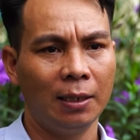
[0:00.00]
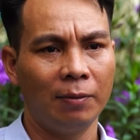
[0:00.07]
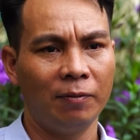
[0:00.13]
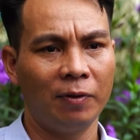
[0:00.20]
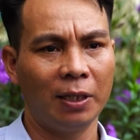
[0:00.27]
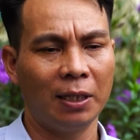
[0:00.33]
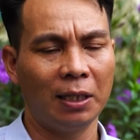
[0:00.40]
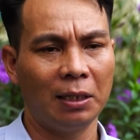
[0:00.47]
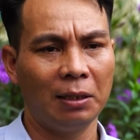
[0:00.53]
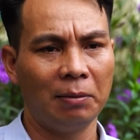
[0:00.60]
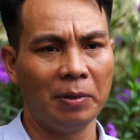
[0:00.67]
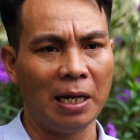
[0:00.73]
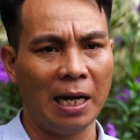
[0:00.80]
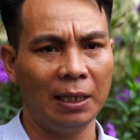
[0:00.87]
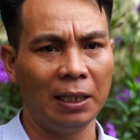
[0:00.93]
và
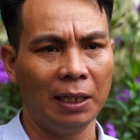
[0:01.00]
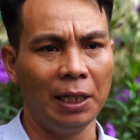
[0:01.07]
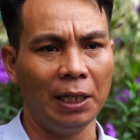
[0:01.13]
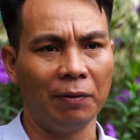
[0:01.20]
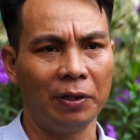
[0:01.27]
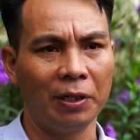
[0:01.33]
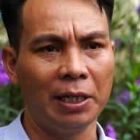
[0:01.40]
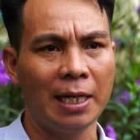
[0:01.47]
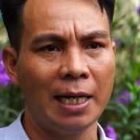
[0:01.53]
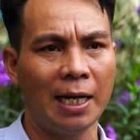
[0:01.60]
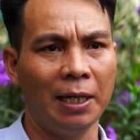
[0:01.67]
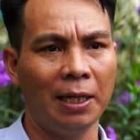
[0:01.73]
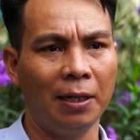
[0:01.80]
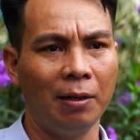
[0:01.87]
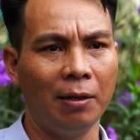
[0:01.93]
đã thực hiện và triển
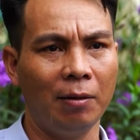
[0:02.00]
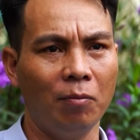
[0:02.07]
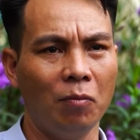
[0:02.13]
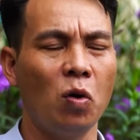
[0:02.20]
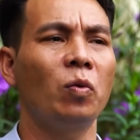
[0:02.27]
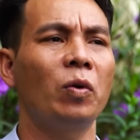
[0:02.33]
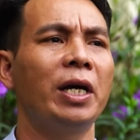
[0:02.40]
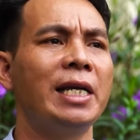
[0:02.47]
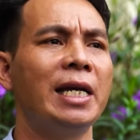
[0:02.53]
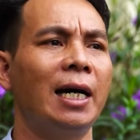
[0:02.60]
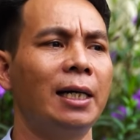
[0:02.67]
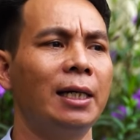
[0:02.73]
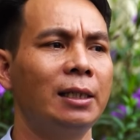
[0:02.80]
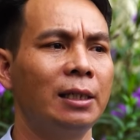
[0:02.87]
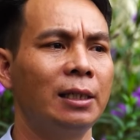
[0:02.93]
khai bốn cái nhà
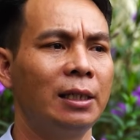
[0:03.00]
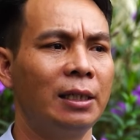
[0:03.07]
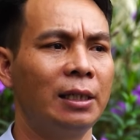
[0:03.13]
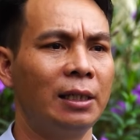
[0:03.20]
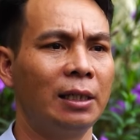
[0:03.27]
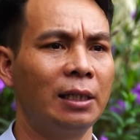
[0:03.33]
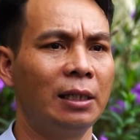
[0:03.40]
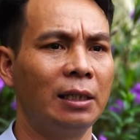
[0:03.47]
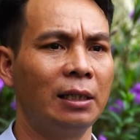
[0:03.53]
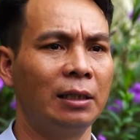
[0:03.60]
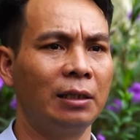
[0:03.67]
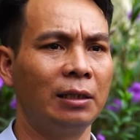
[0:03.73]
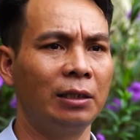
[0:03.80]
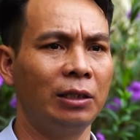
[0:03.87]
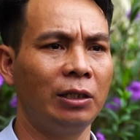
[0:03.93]
ở à,
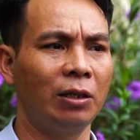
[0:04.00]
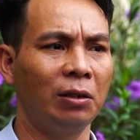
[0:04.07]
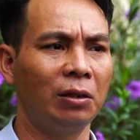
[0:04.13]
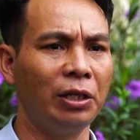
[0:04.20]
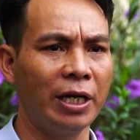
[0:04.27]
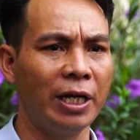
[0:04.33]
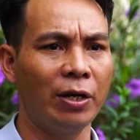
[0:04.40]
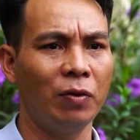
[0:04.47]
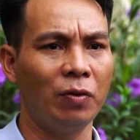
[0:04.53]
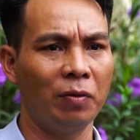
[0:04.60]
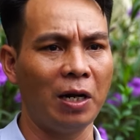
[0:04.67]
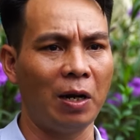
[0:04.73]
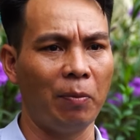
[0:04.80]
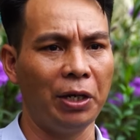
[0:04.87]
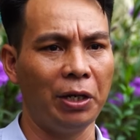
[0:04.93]
cho người nghèo
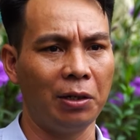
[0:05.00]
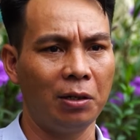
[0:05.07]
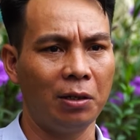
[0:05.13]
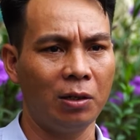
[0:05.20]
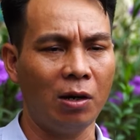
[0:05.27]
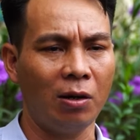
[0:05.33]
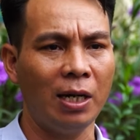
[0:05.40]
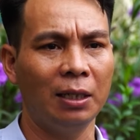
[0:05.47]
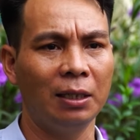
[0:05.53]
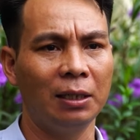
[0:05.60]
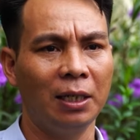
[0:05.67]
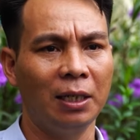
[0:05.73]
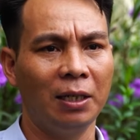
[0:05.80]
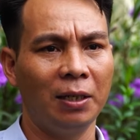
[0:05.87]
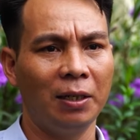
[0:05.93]
đặc biệt khó khăn
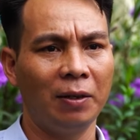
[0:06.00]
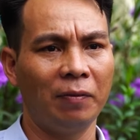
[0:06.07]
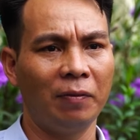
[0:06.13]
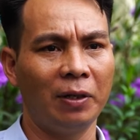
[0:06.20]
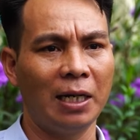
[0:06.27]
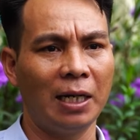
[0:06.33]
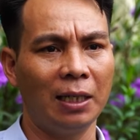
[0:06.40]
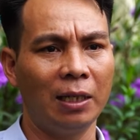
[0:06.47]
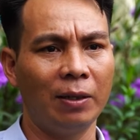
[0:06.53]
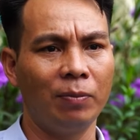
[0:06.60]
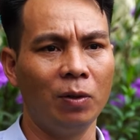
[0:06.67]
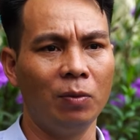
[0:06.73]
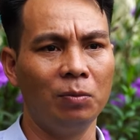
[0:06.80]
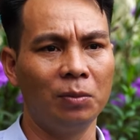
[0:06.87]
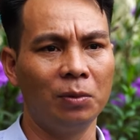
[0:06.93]
và đã tập
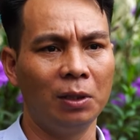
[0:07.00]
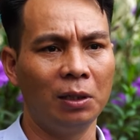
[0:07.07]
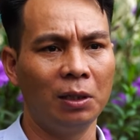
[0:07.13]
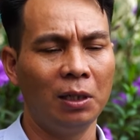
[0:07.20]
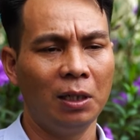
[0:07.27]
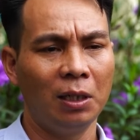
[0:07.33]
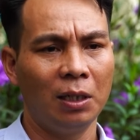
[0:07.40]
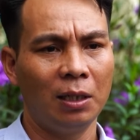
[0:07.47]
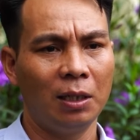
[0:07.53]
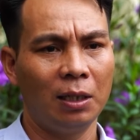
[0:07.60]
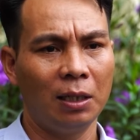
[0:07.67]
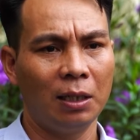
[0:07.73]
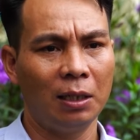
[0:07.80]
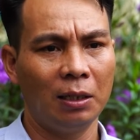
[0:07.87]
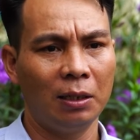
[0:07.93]
trung
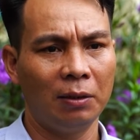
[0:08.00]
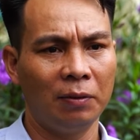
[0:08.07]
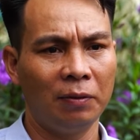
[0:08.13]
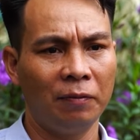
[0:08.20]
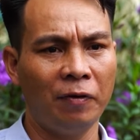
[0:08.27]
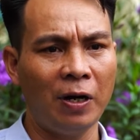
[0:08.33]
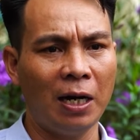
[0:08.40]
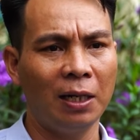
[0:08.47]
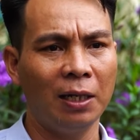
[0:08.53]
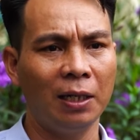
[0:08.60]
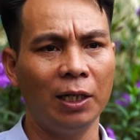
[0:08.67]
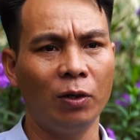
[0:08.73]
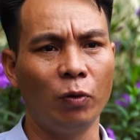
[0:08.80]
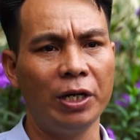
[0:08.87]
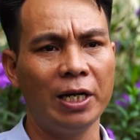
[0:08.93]
à, phân
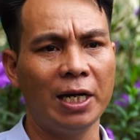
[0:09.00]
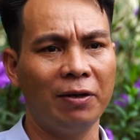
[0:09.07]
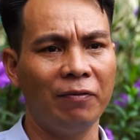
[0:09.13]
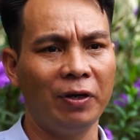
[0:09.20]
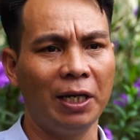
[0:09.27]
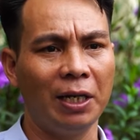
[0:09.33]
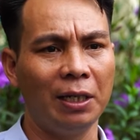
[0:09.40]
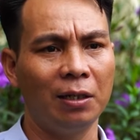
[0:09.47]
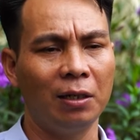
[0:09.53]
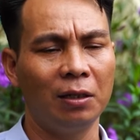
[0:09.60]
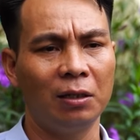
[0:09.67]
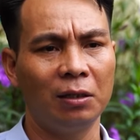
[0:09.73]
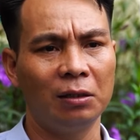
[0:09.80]
cái quỹ này về cho